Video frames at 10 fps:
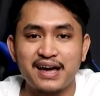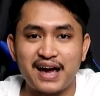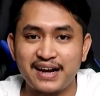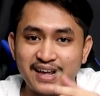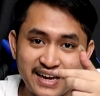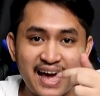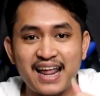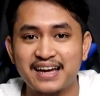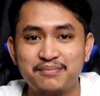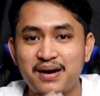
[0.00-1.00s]
kayak ada yang
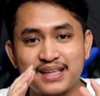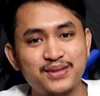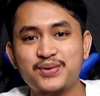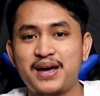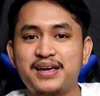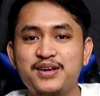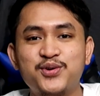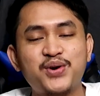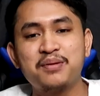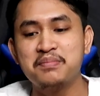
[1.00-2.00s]
ngalangin mata itu kayaknya
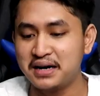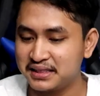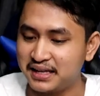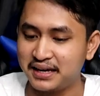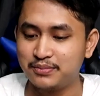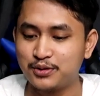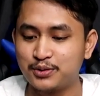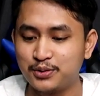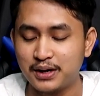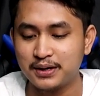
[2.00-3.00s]
kurang banget deh
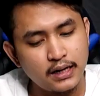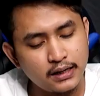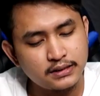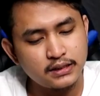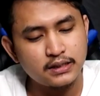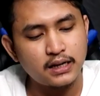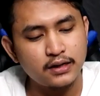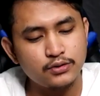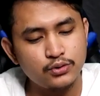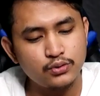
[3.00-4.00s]
menurut gua dan di sisi
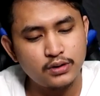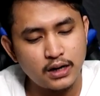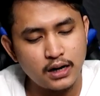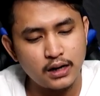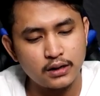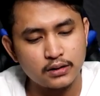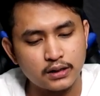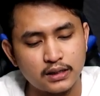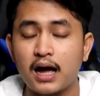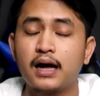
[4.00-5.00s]
lain juga
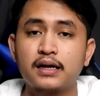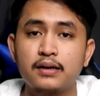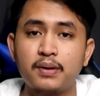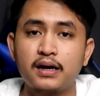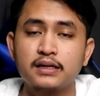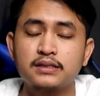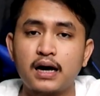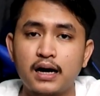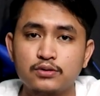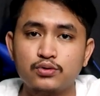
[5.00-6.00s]
ketahanan pada
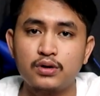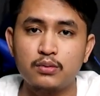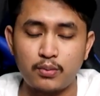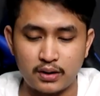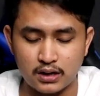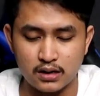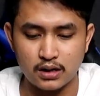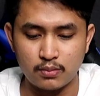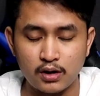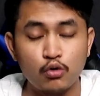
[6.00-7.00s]
saat sudah memainkan
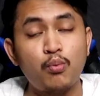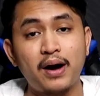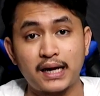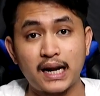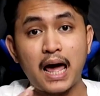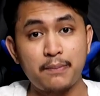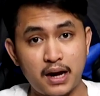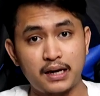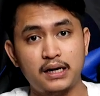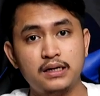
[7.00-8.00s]
gamenya lumayan
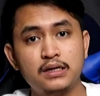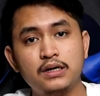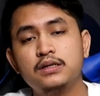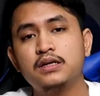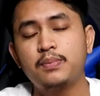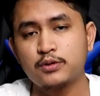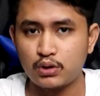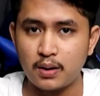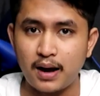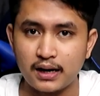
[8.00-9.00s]
lama ya jadi pas
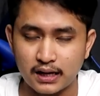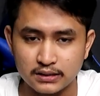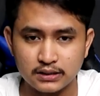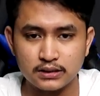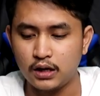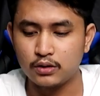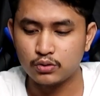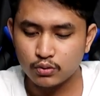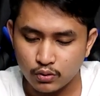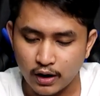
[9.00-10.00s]
sudah panas
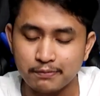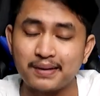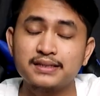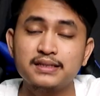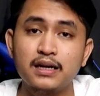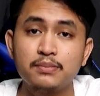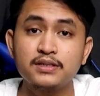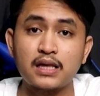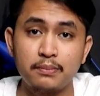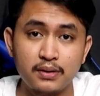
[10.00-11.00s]
itu FPS-nya
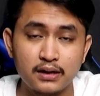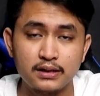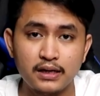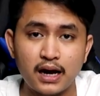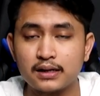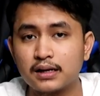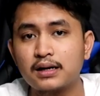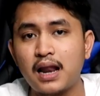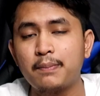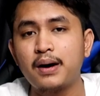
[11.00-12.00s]
lebih stabil di Honor
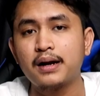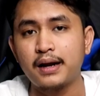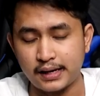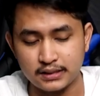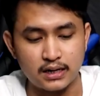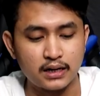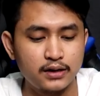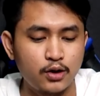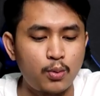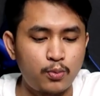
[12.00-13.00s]
8X
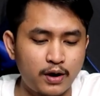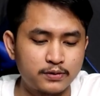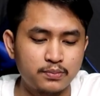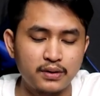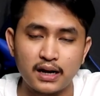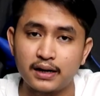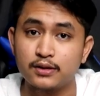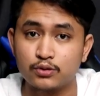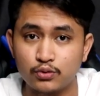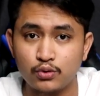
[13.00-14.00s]
sedangkan di Oppo F9
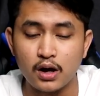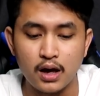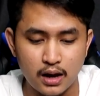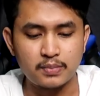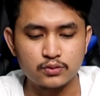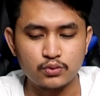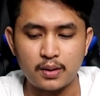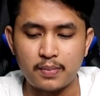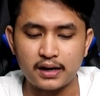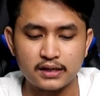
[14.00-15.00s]
itu pas
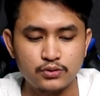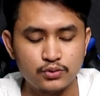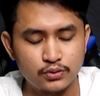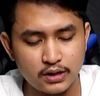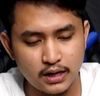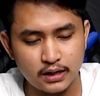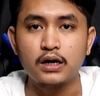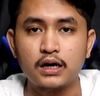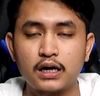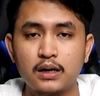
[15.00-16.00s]
sudah panas juga
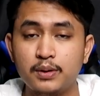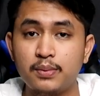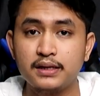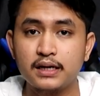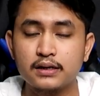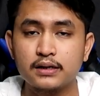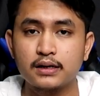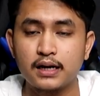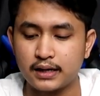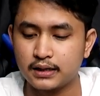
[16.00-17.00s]
uh, lebih banyak
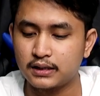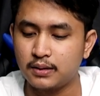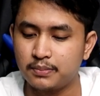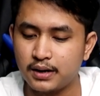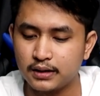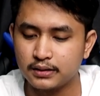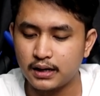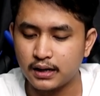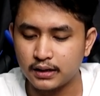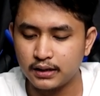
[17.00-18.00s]
ngelag ketimbang
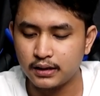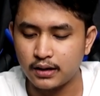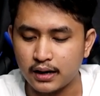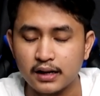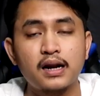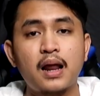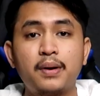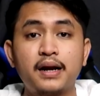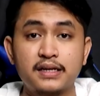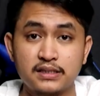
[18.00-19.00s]
dari Honor
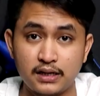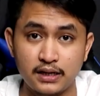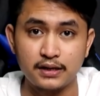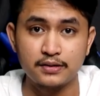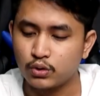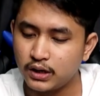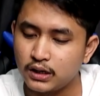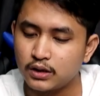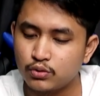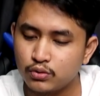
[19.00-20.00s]
8X ini.
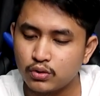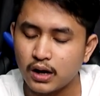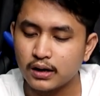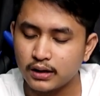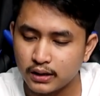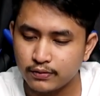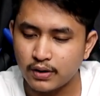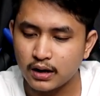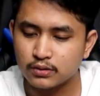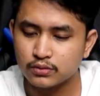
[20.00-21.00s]
Mungkin itu karena
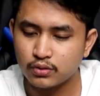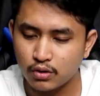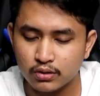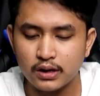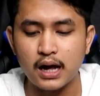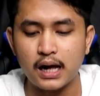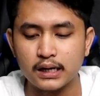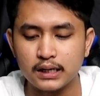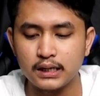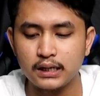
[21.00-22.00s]
faktor
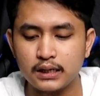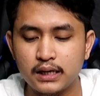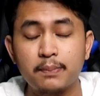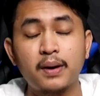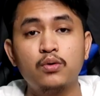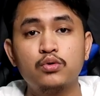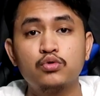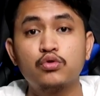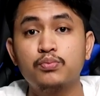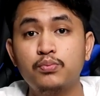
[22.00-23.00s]
dari GPU
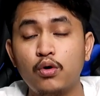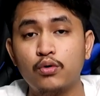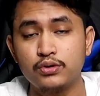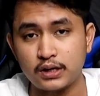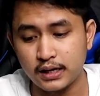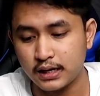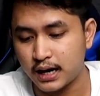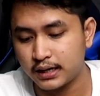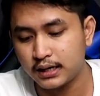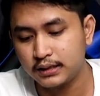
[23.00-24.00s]
turbonya
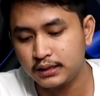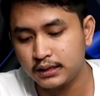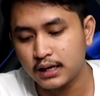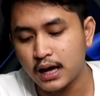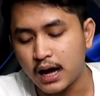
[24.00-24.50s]
yang ada di